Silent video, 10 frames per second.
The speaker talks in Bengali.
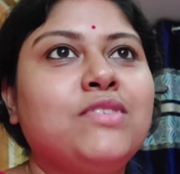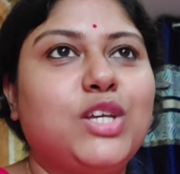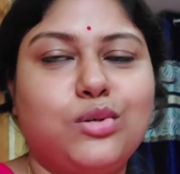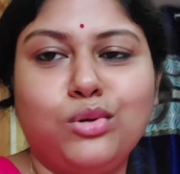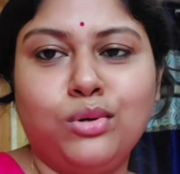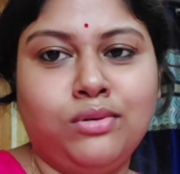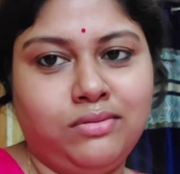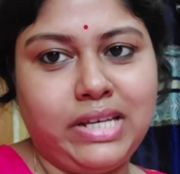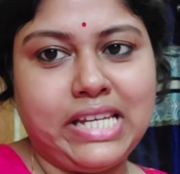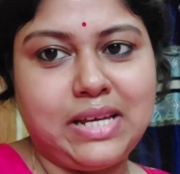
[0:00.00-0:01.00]
সেজন্য
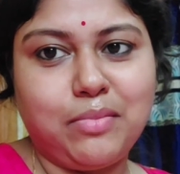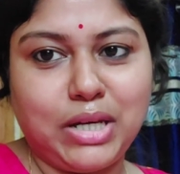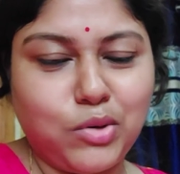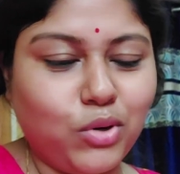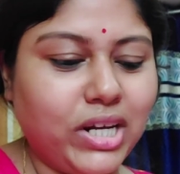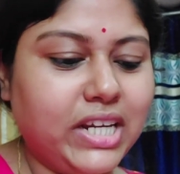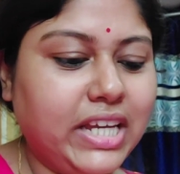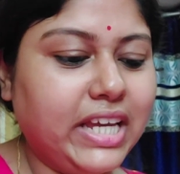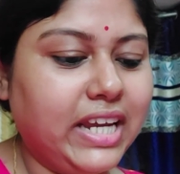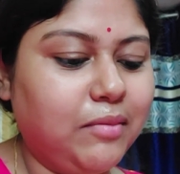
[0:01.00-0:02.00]
এটা বের করে
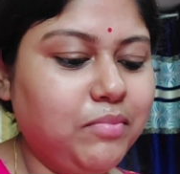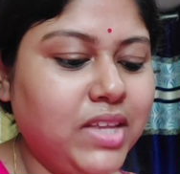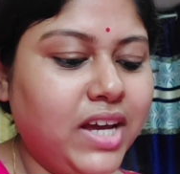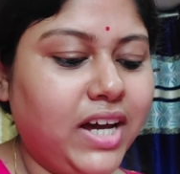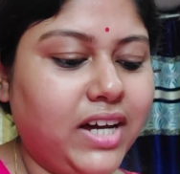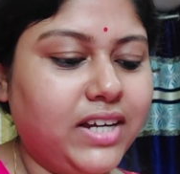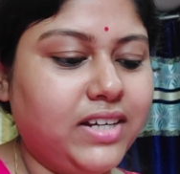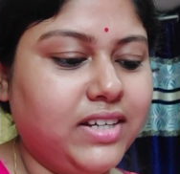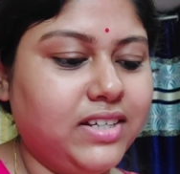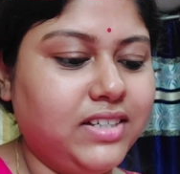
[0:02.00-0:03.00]
নিয়ে এলাম আর
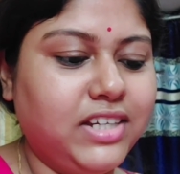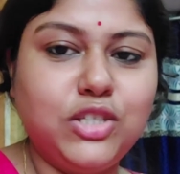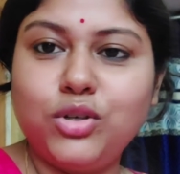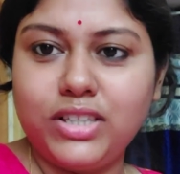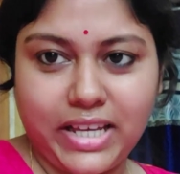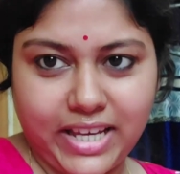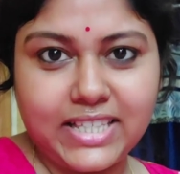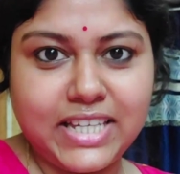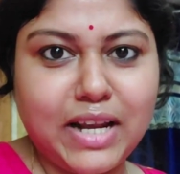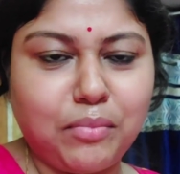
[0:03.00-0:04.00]
নিশ্চয়ই
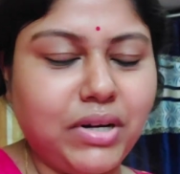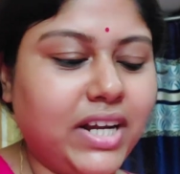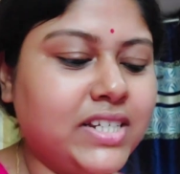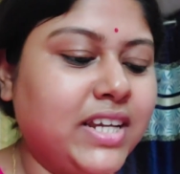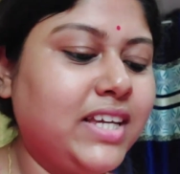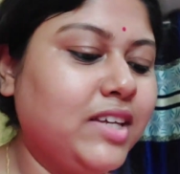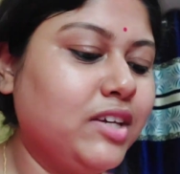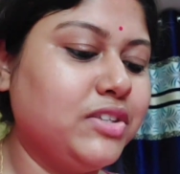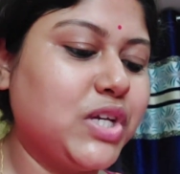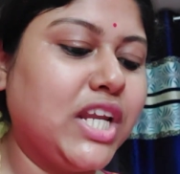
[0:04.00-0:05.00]
দেখেছেন আপনারা সেই
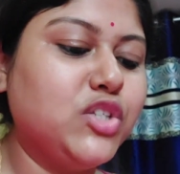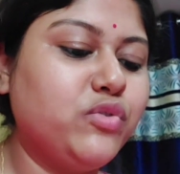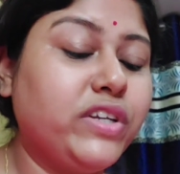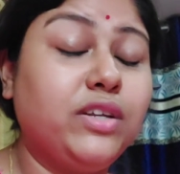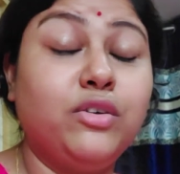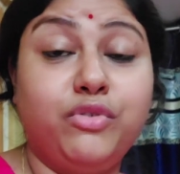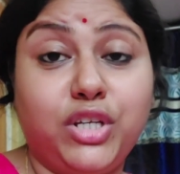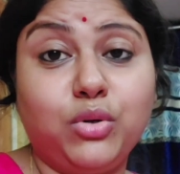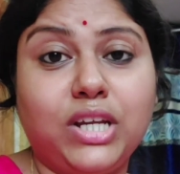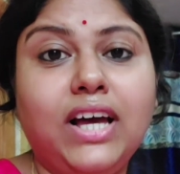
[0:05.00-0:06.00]
চ্যালেঞ্জ
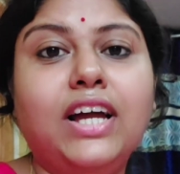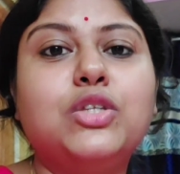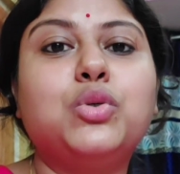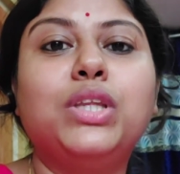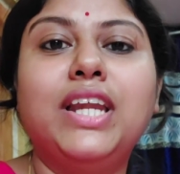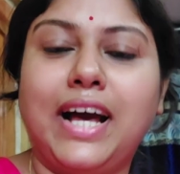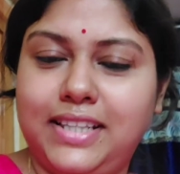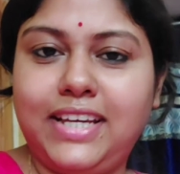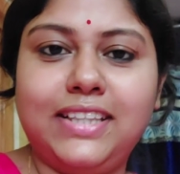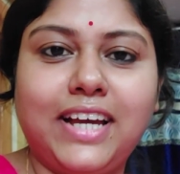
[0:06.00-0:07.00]
ভিডিওটা আর যদি না
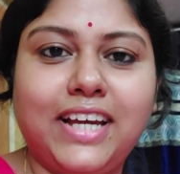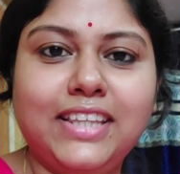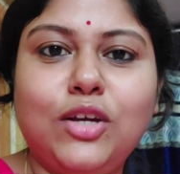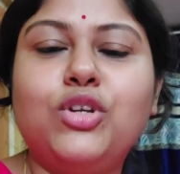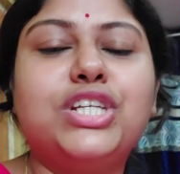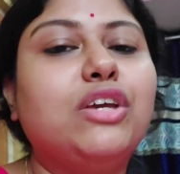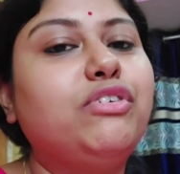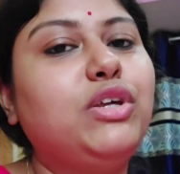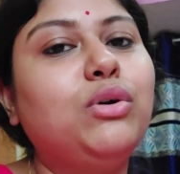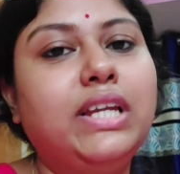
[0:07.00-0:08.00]
দেখে থাকেন তাহলে সেই
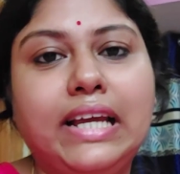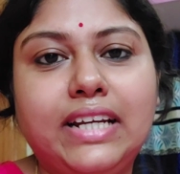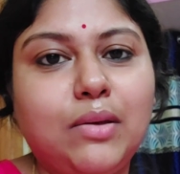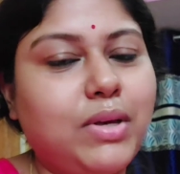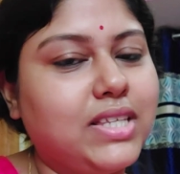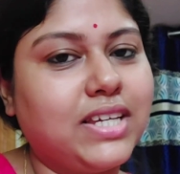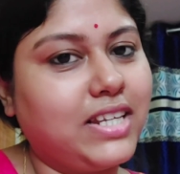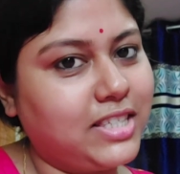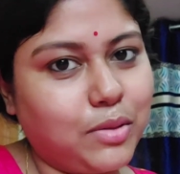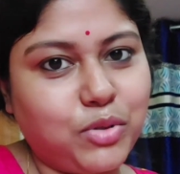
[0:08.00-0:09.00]
ভিডিও লিঙ্কটা আমি আজকে
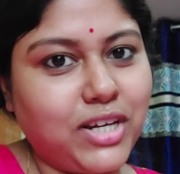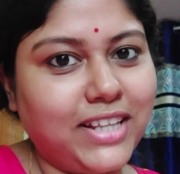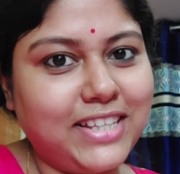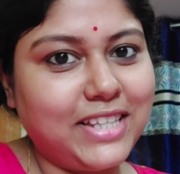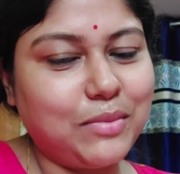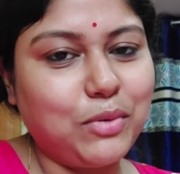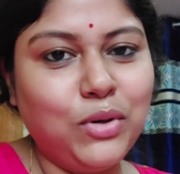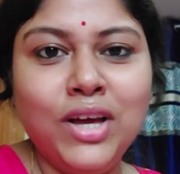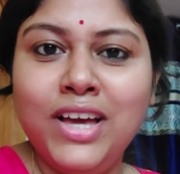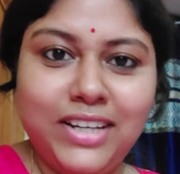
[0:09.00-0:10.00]
ডেসক্রিপশনে দিয়ে দেবো
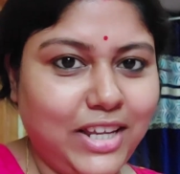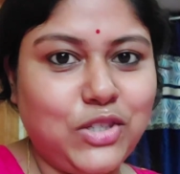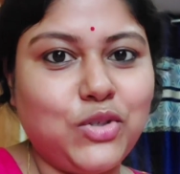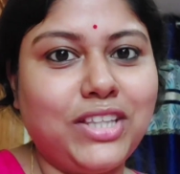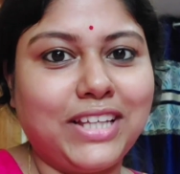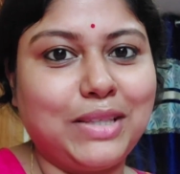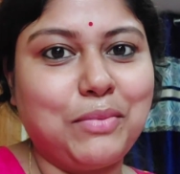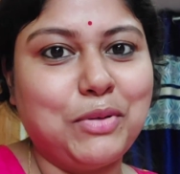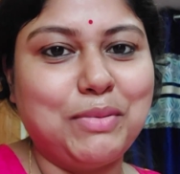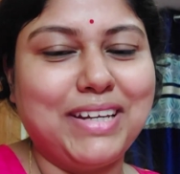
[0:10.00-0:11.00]
নিশ্চয়ই দেখতে
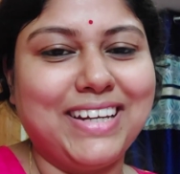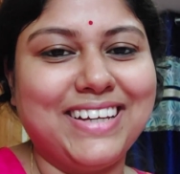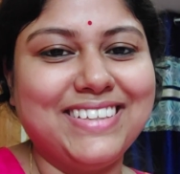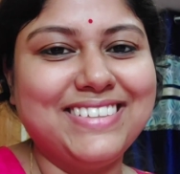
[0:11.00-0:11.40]
ভুলবেন না